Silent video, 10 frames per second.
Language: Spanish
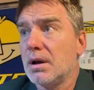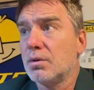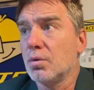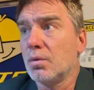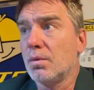
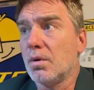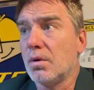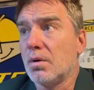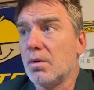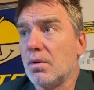
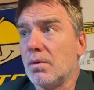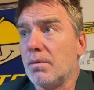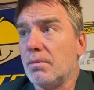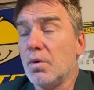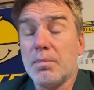
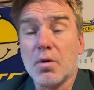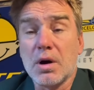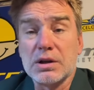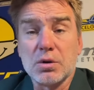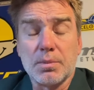tuvo muy
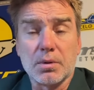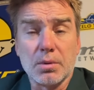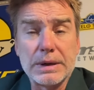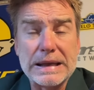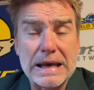pocas
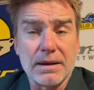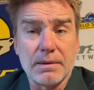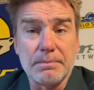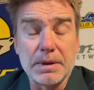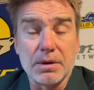
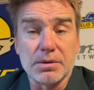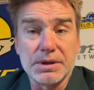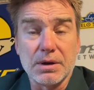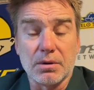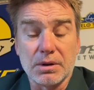oportunidades, pero
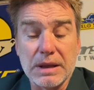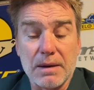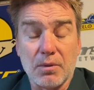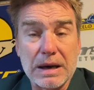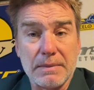si
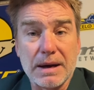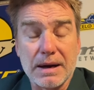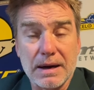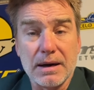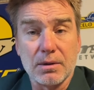contamos, la más
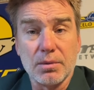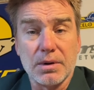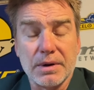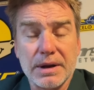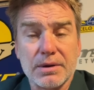clara la
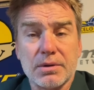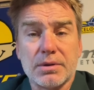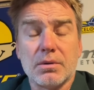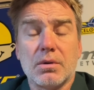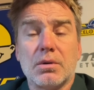tuvieron ellos
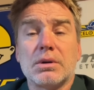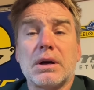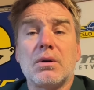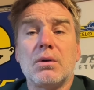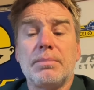en un
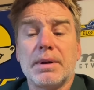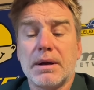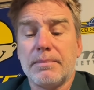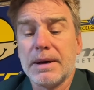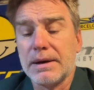contragolpe
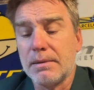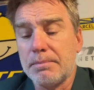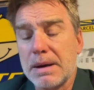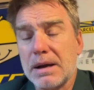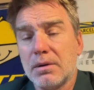que pegan el
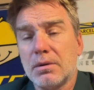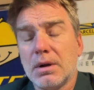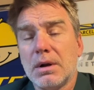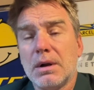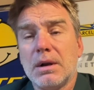palo
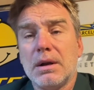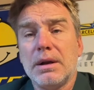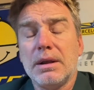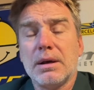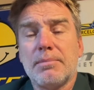
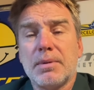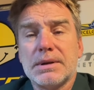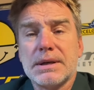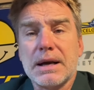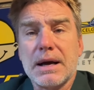y
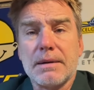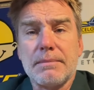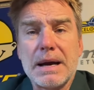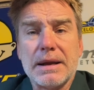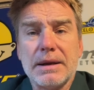después saca
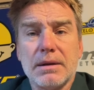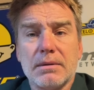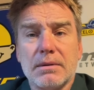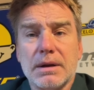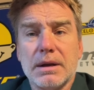
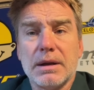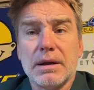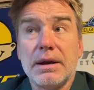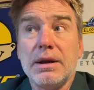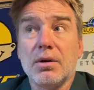Armani
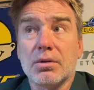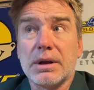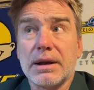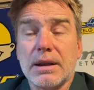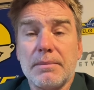eh, y
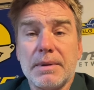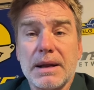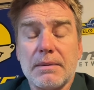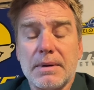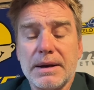otra que también
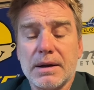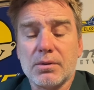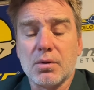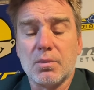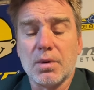Armani
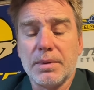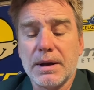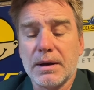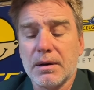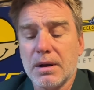actuó muy
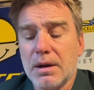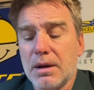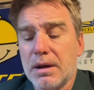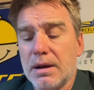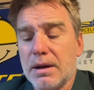bien
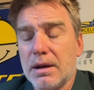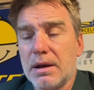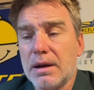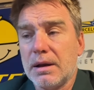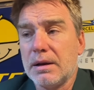
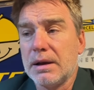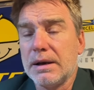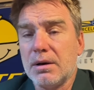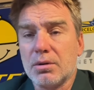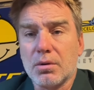eh,
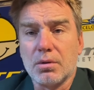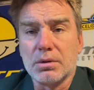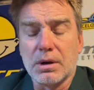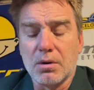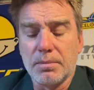en el otro
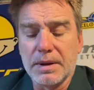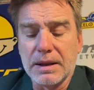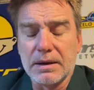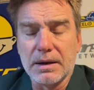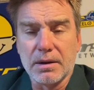contragolpe
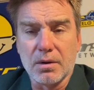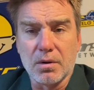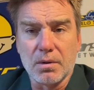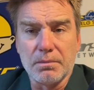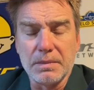de
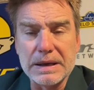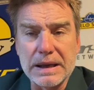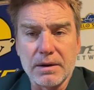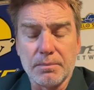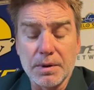Atlético Mineiro.